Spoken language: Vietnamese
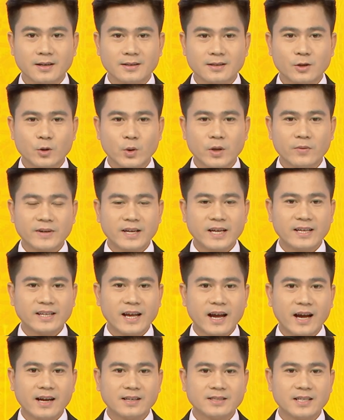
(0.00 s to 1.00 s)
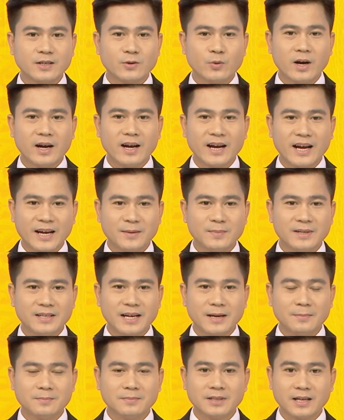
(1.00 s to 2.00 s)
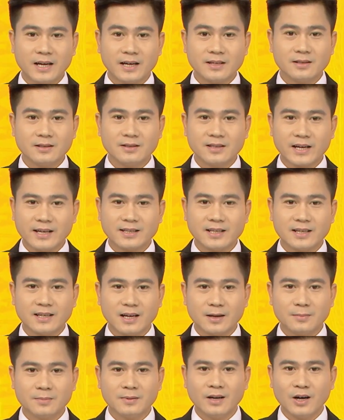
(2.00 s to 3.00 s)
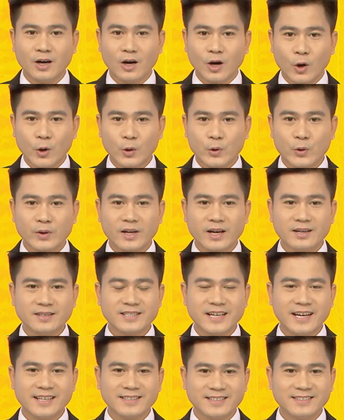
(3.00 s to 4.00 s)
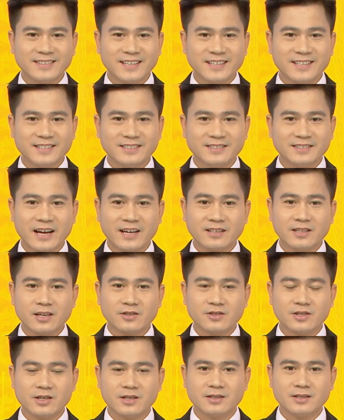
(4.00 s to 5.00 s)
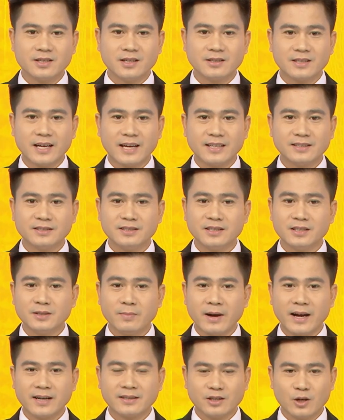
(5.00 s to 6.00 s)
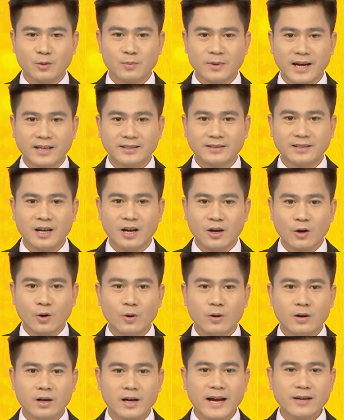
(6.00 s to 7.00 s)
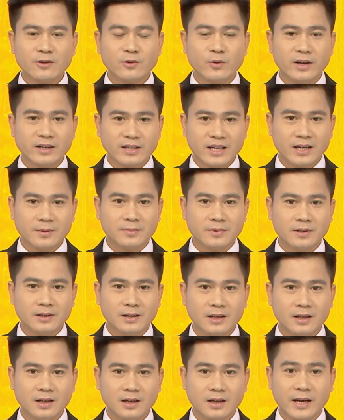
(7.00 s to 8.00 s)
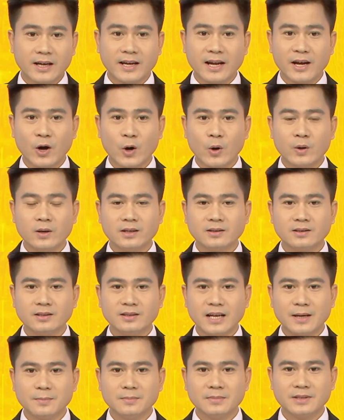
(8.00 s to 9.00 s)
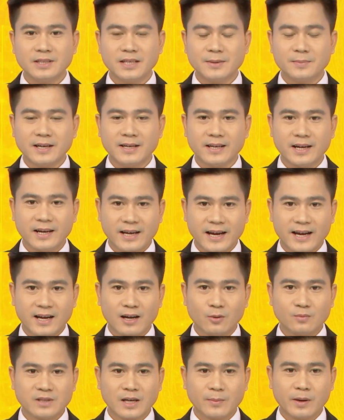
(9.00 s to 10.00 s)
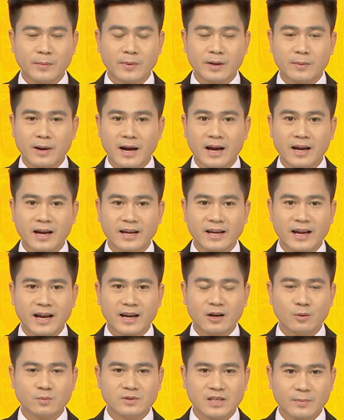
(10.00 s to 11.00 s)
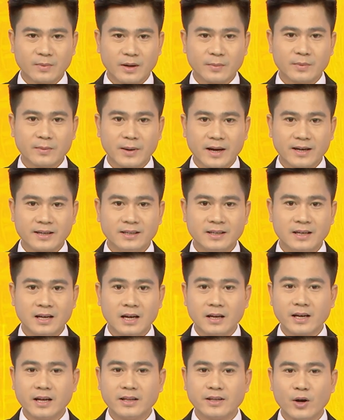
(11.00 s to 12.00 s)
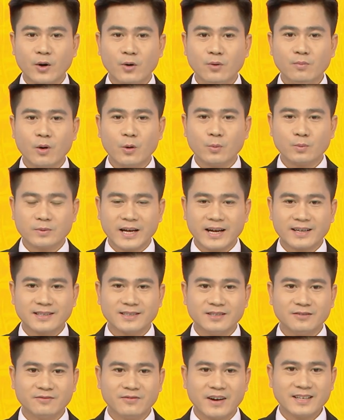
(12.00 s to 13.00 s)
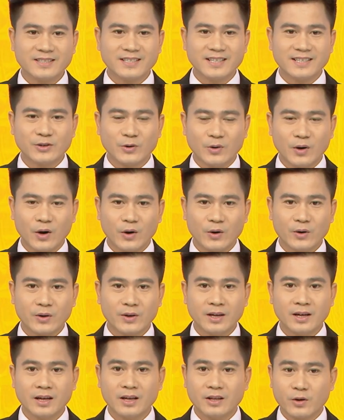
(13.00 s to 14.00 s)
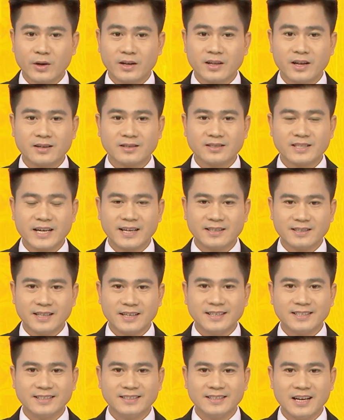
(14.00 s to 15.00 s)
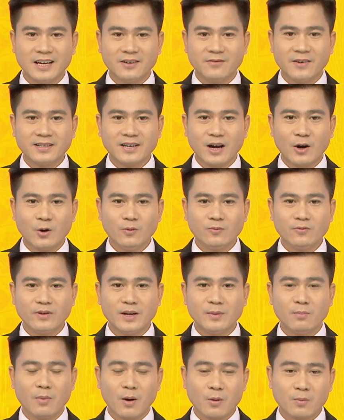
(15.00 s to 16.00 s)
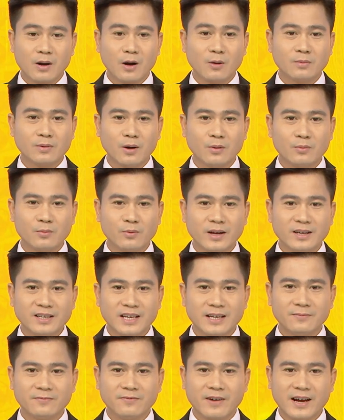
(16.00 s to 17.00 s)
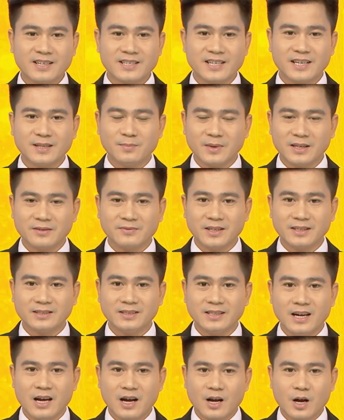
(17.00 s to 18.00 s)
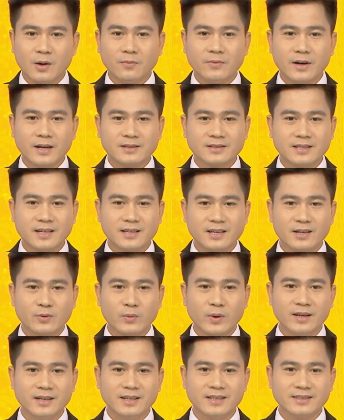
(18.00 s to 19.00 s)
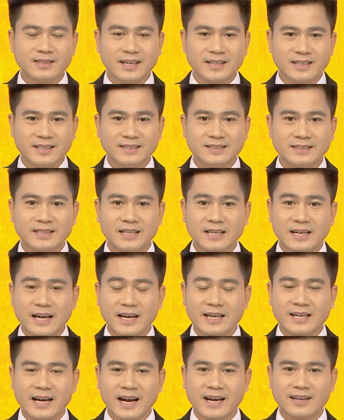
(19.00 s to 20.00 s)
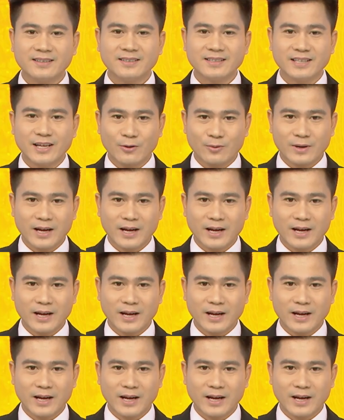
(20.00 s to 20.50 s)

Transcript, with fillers: Thưa quý vị khán giả, trải qua 20 năm kể từ ngày thành lập, Hội Doanh nhân trẻ tỉnh Tây Ninh đã thật sự trở thành người bạn đồng hành của các doanh nghiệp. Kỳ đại hội lần thứ 5, nhiệm kỳ 2023-2027 đánh dấu một chặng đường phát triển của hội. Doanh nhân trẻ Tây Ninh phấn đấu vì một cộng đồng doanh nghiệp phát triển bền vững, góp phần xây dựng quê hương Tây Ninh ngày càng giàu